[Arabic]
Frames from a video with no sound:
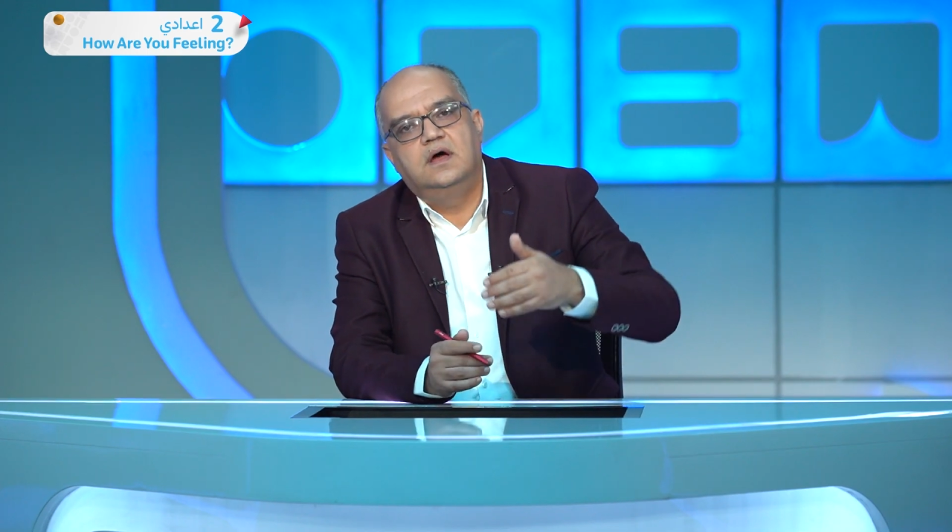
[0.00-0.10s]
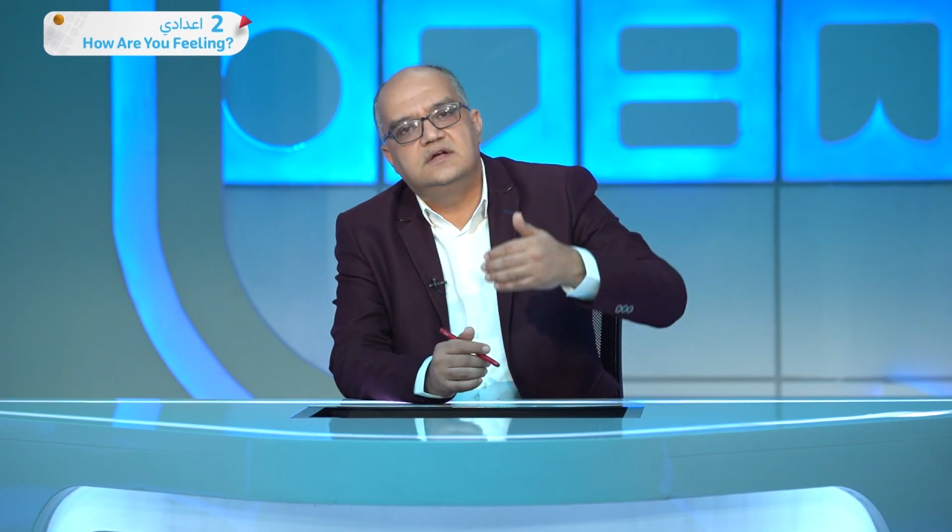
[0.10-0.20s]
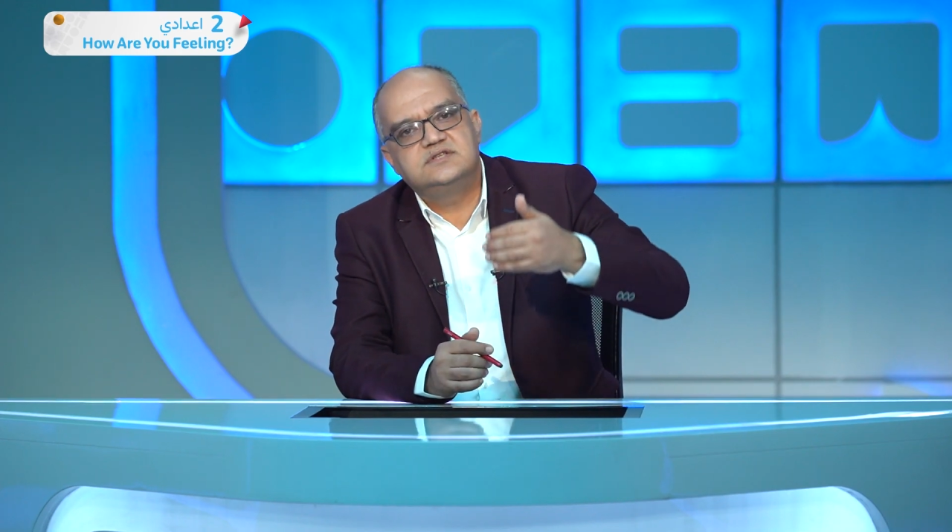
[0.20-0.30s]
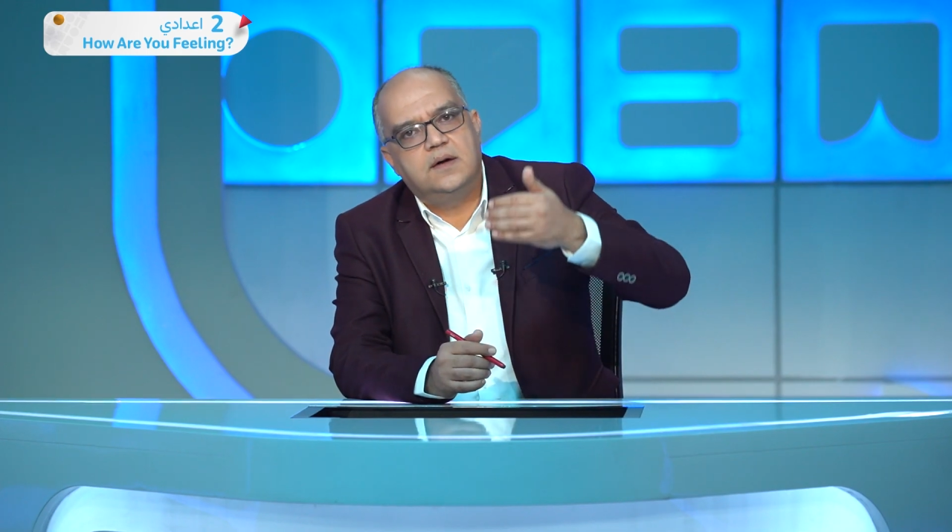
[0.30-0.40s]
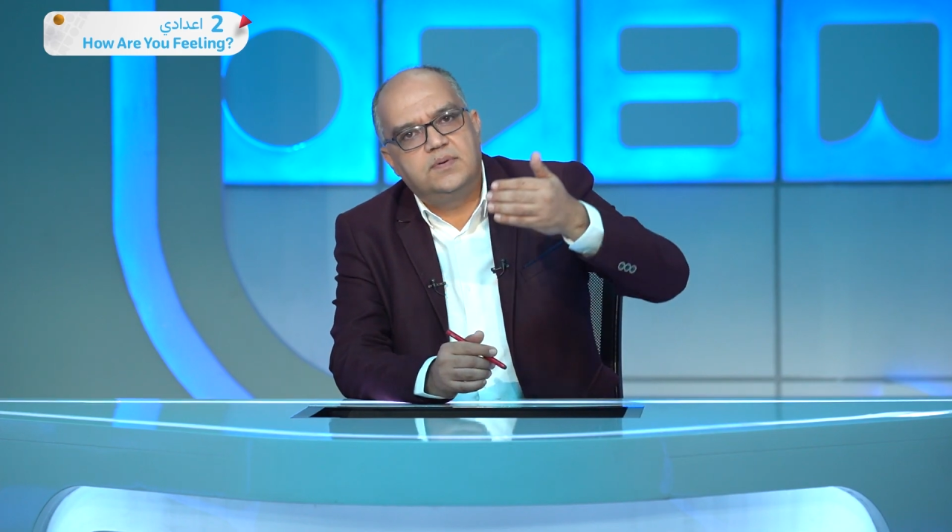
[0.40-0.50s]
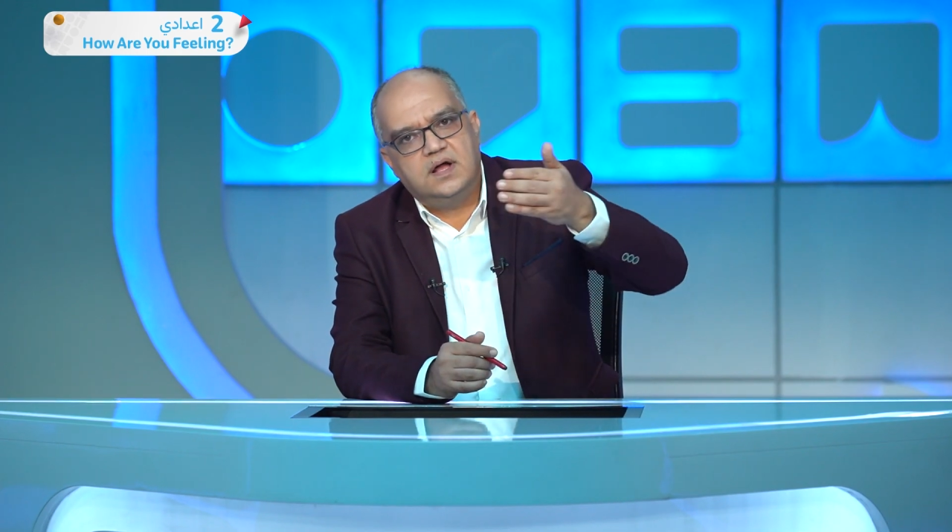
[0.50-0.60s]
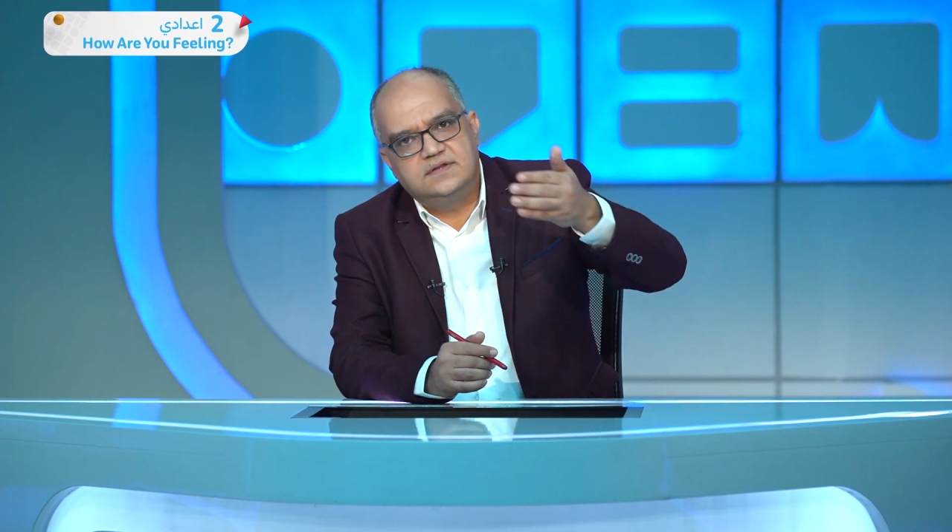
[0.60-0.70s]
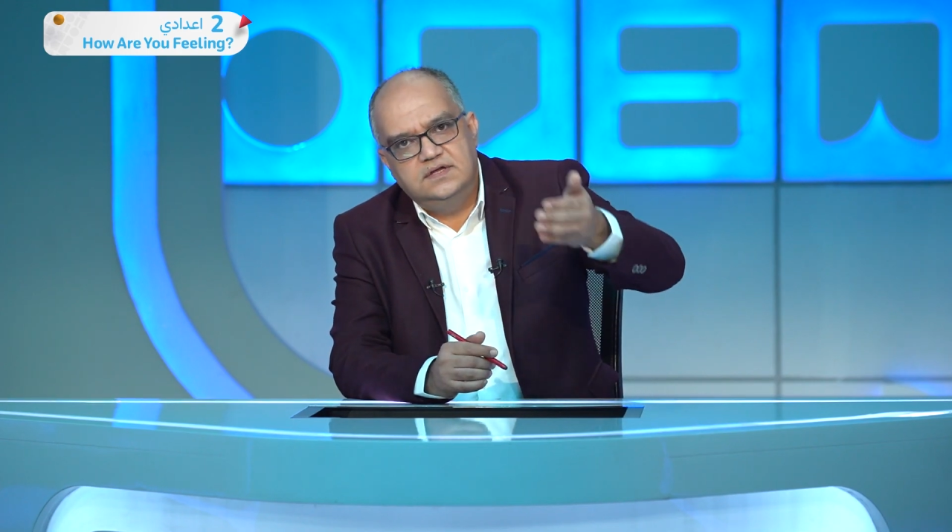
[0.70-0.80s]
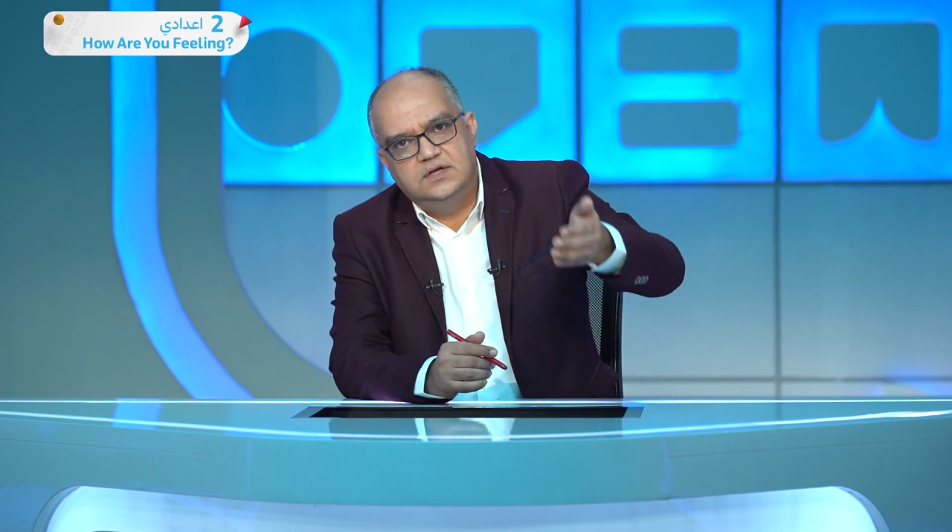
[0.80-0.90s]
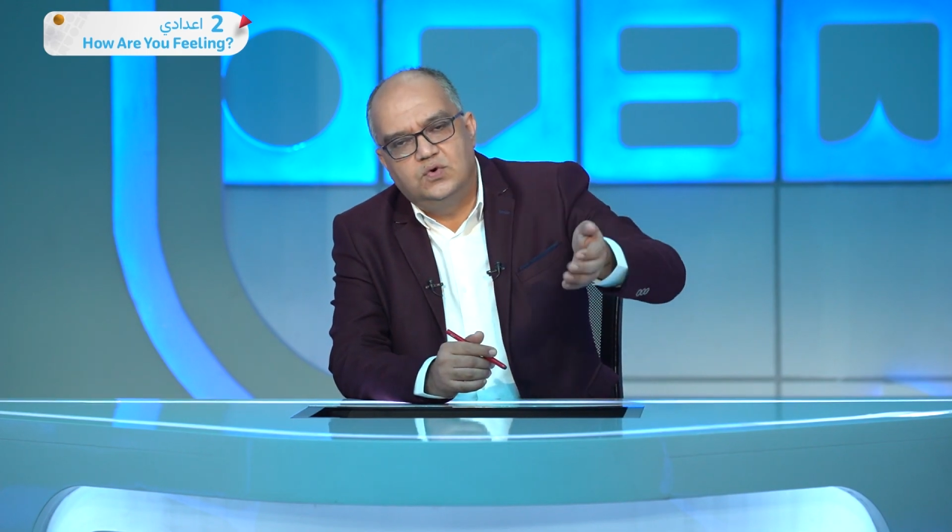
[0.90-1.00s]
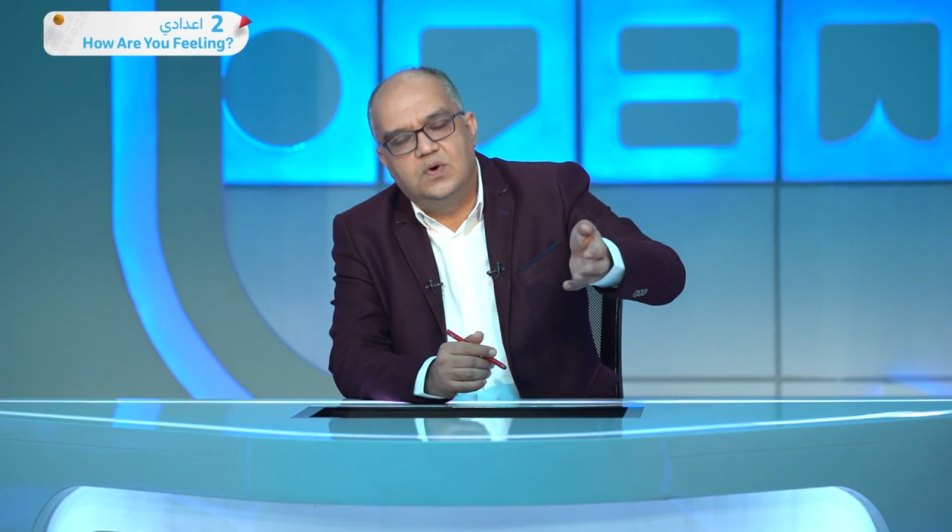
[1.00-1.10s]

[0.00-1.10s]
اصحى براحتي